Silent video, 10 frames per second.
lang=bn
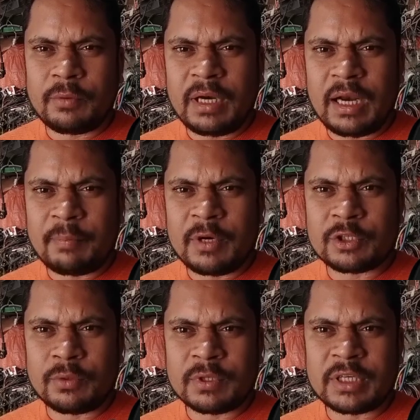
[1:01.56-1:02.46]
করবেন আপনার
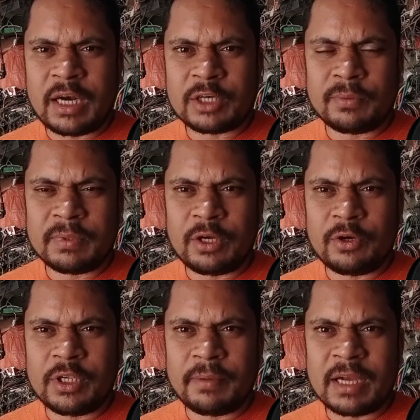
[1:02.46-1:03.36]
সমস্যাটা সমাধান
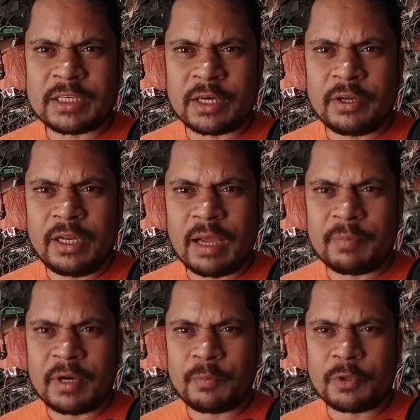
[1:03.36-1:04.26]
হয়ে যাবে আশা করি
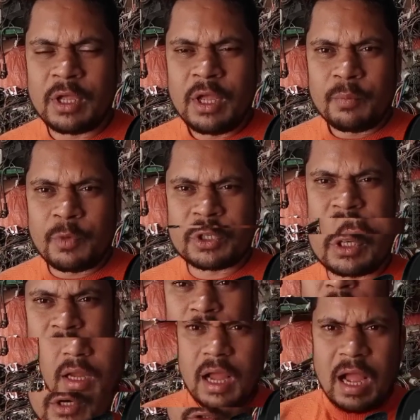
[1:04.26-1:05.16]
আপনার
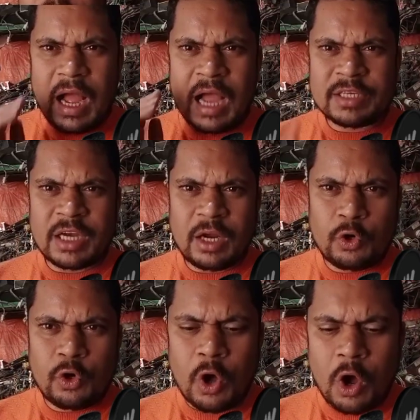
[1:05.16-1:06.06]
প্রশ্নের উত্তরটা
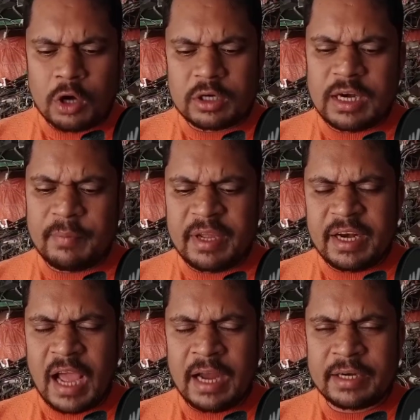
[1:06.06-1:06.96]
শানুল হক নামের
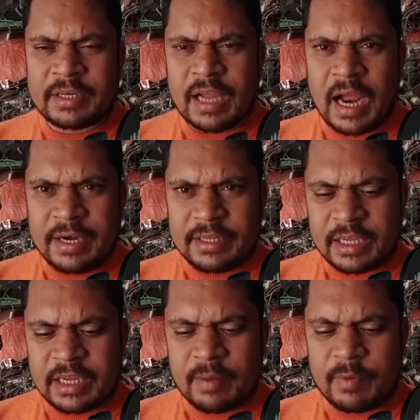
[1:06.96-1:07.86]
আরেকটি আইডি
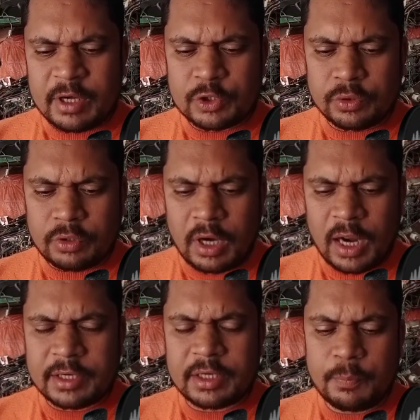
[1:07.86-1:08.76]
থেকে আমাকে সুন্দর
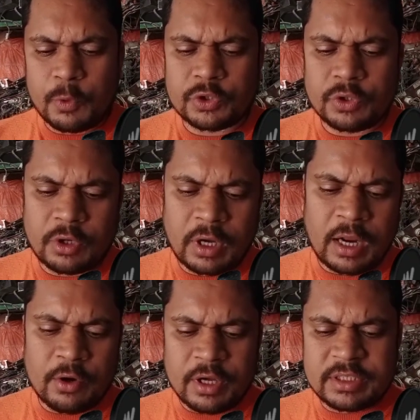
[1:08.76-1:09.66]
আরেকটি প্রশ্ন
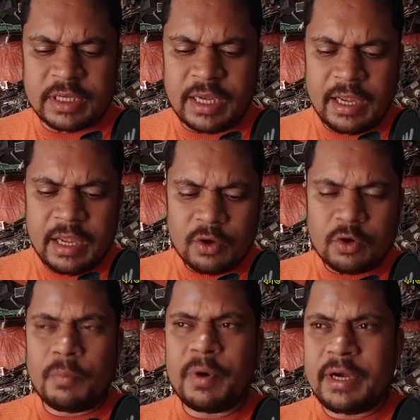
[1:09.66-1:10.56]
করা হয়েছে
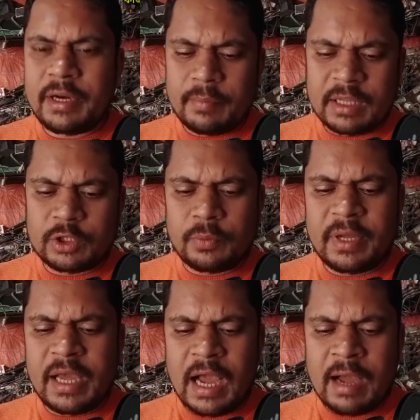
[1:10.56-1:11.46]
কমেন্টের
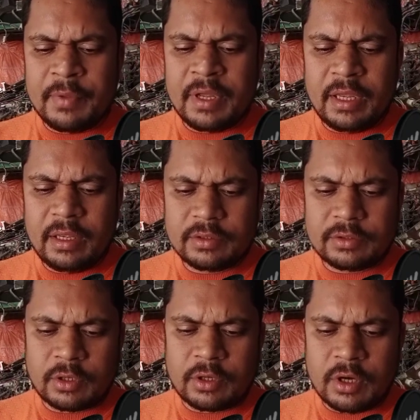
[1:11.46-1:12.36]
মাধ্যমে আমি
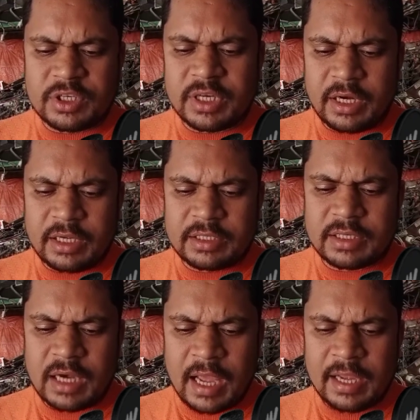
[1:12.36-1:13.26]
যখন সিরিজ
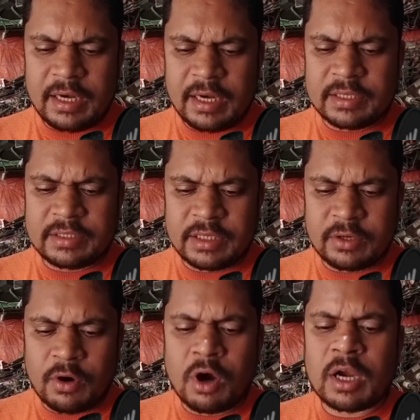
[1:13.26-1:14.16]
লাইন এসি
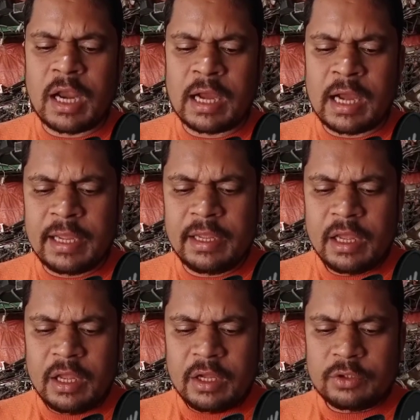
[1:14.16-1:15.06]
কট লাগাই
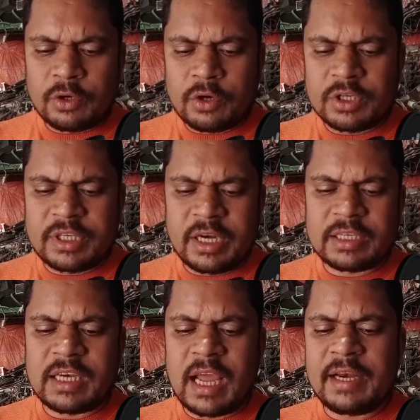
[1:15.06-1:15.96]
তখন
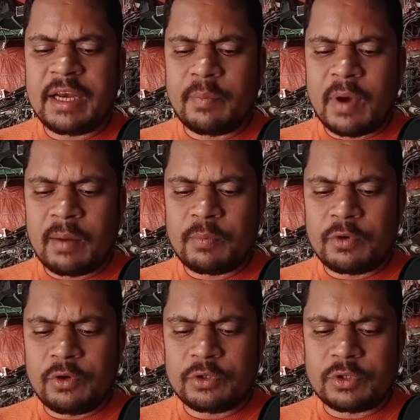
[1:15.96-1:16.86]
সিরিজ লাইনে
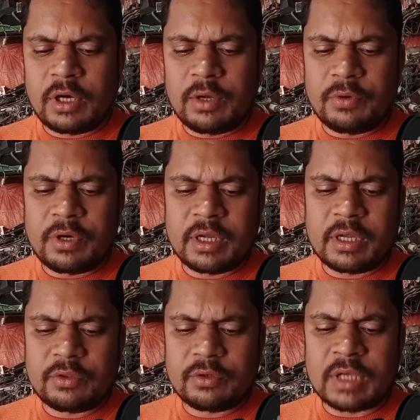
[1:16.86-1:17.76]
বাল্বগুলো জ্বলে ওঠে
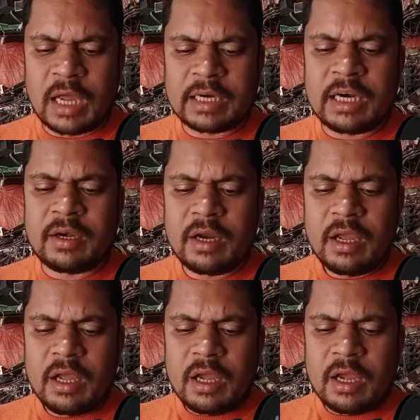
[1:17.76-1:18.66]
কিন্তু সার্কিট
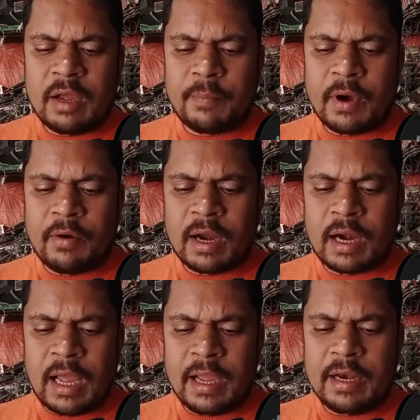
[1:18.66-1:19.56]
পাওয়ার
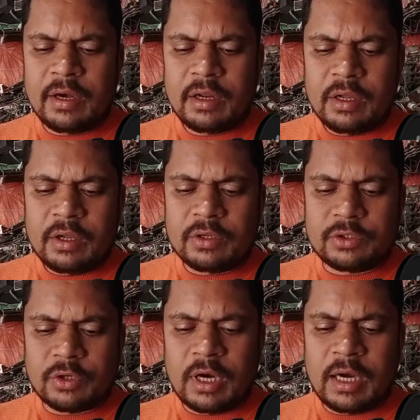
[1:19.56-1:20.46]
লাইন
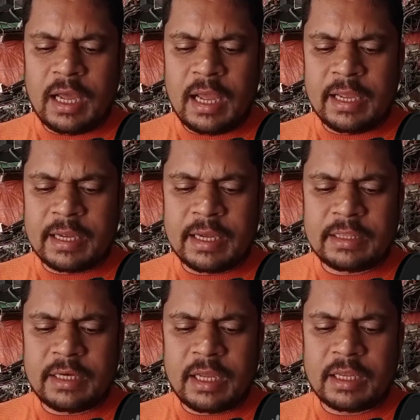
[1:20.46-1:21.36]
জ্বলে না
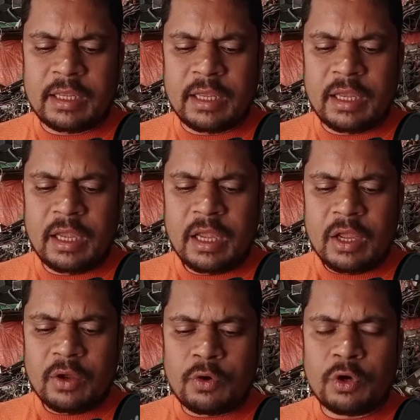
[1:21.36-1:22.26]
এক্ষেত্রে কি
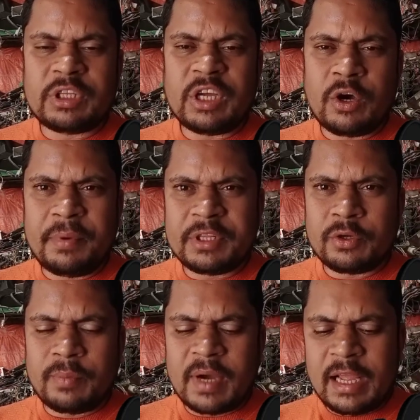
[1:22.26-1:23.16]
করতে হবে
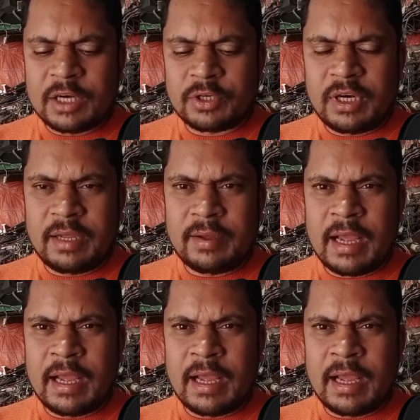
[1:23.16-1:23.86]
তো ভাই আসলে